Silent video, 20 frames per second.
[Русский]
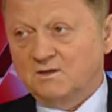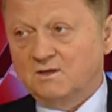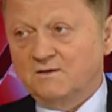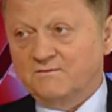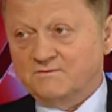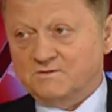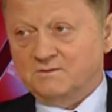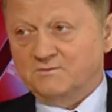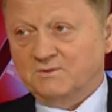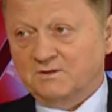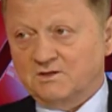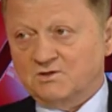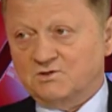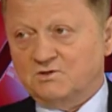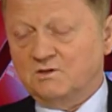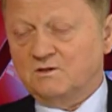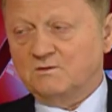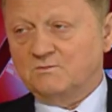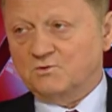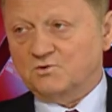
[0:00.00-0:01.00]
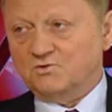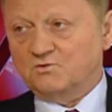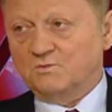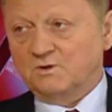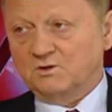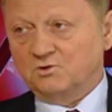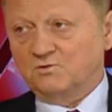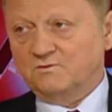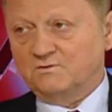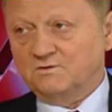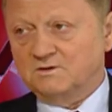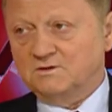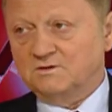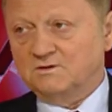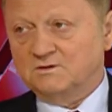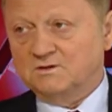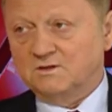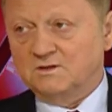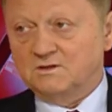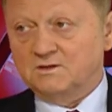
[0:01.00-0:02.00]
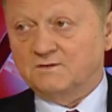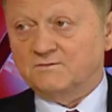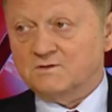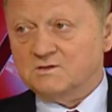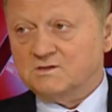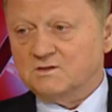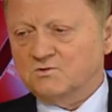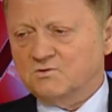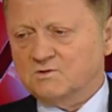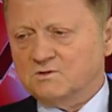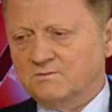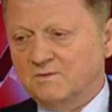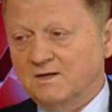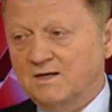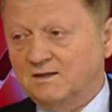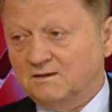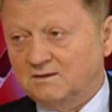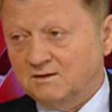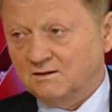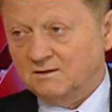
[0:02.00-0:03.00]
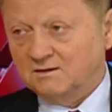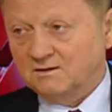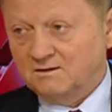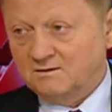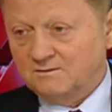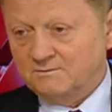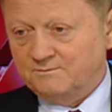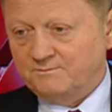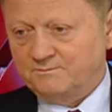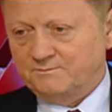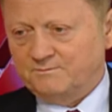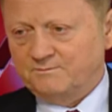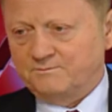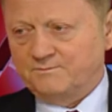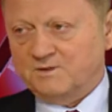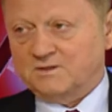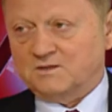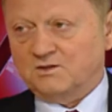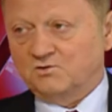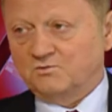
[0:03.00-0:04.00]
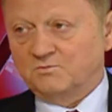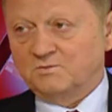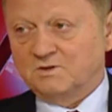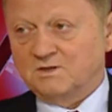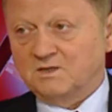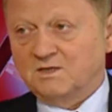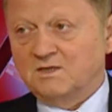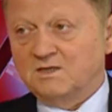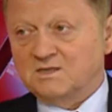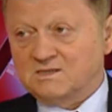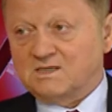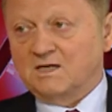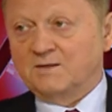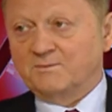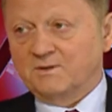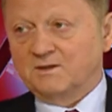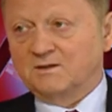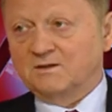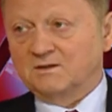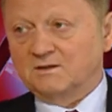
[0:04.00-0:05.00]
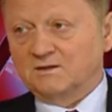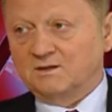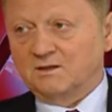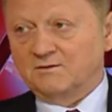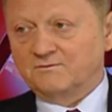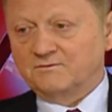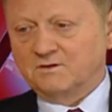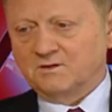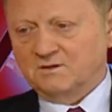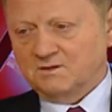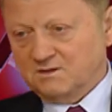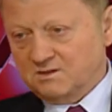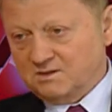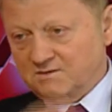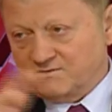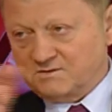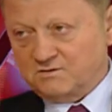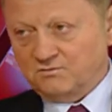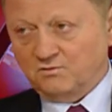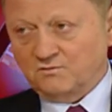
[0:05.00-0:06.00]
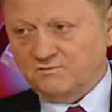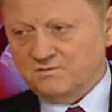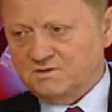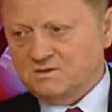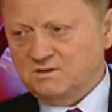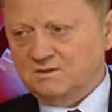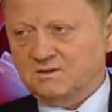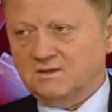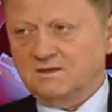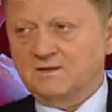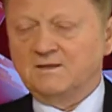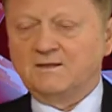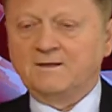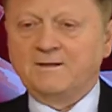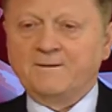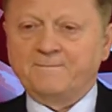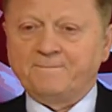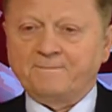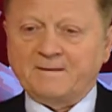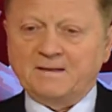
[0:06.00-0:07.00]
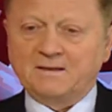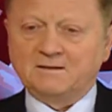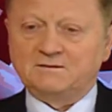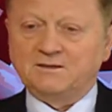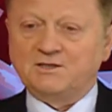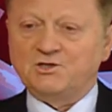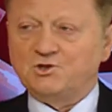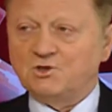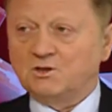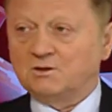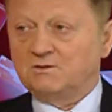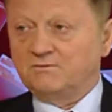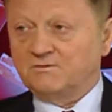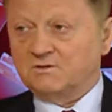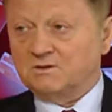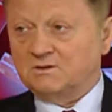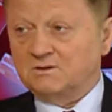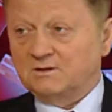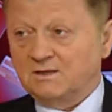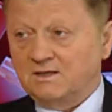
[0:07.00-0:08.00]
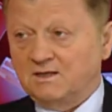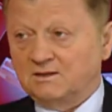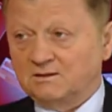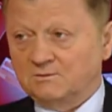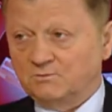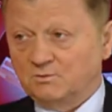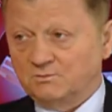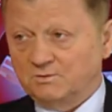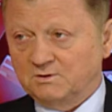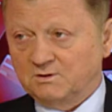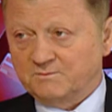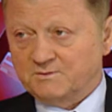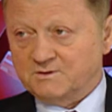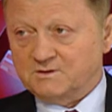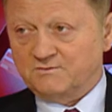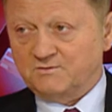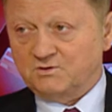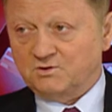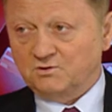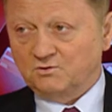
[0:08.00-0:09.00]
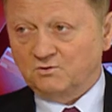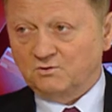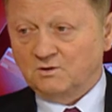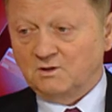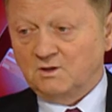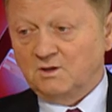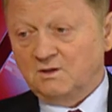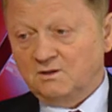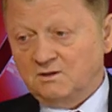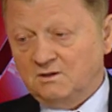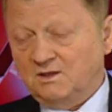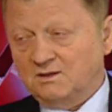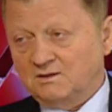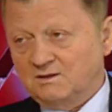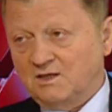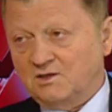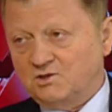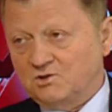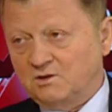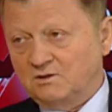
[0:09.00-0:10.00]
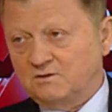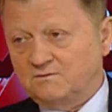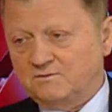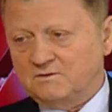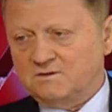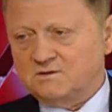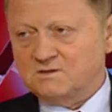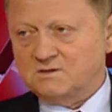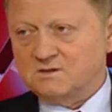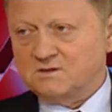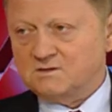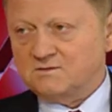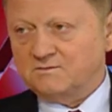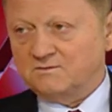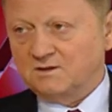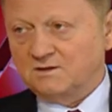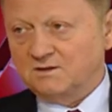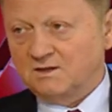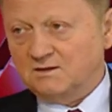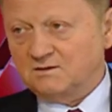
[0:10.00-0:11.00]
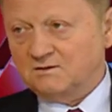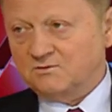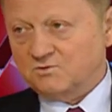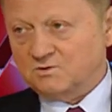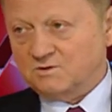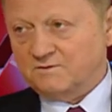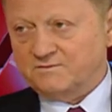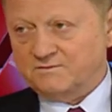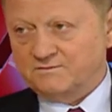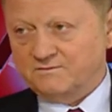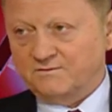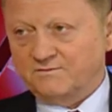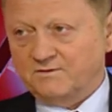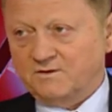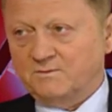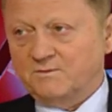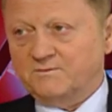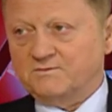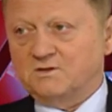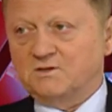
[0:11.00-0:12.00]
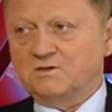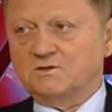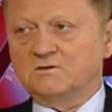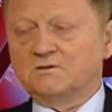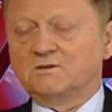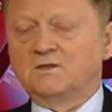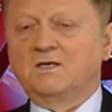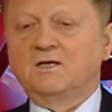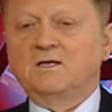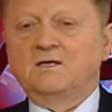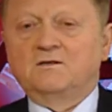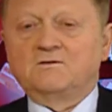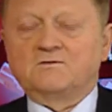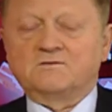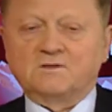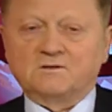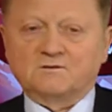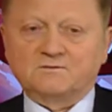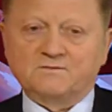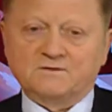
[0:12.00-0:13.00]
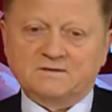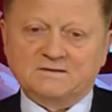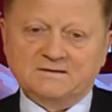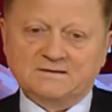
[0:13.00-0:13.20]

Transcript: взаимоотношениями между Молдовой и Евросоюзом. Это, пожалуй, было самое главное из всего визита. Три четверти этому было посвящено. И одна четверть, естественно, НАТО уже во время встречи в штаб-квартире